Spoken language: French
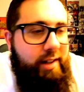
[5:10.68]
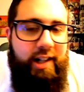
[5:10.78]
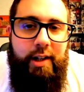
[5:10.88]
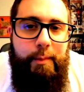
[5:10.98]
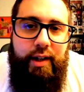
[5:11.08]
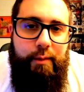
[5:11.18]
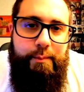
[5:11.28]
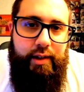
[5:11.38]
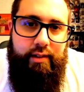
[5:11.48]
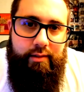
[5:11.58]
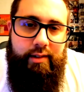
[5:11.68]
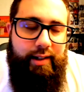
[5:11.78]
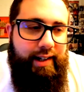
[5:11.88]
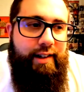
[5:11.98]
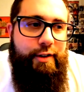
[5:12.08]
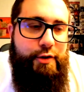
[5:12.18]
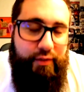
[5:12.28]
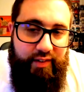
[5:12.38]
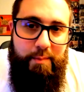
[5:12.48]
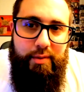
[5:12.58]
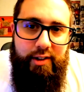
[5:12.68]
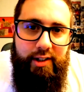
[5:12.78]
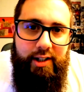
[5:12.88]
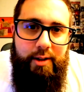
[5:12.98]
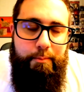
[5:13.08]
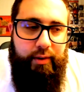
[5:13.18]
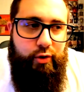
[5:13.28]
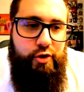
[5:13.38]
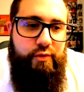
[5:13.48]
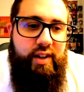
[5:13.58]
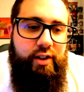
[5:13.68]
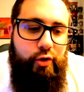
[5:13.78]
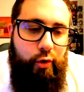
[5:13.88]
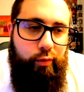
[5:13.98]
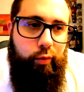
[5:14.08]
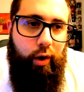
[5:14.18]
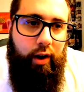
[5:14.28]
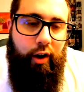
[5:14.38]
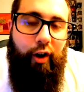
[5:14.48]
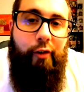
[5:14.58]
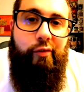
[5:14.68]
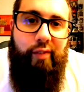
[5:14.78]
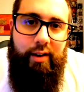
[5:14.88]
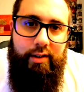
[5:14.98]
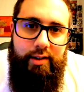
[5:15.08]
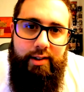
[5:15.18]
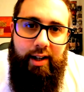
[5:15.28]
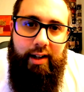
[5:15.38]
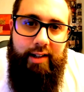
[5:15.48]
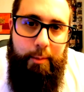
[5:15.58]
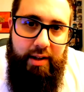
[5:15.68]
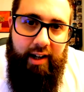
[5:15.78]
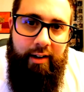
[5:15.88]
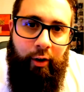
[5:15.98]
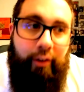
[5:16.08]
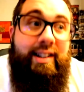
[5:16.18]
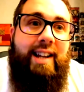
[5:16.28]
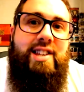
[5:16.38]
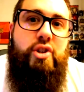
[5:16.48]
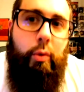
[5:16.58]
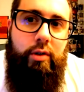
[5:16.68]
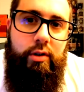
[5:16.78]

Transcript: là, non mais là, mais là, je flippe. Parce que je viens de voir enfin un amiral en action,